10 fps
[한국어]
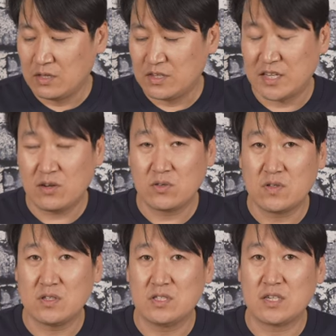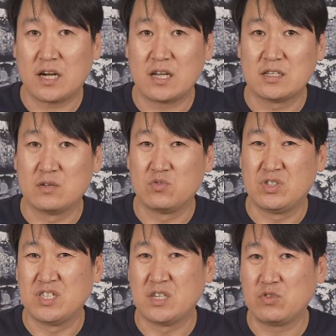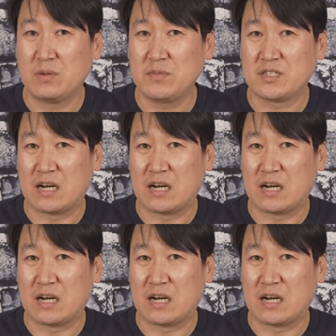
제대로 뜯어지지가 않아서 너무 지저분합니다.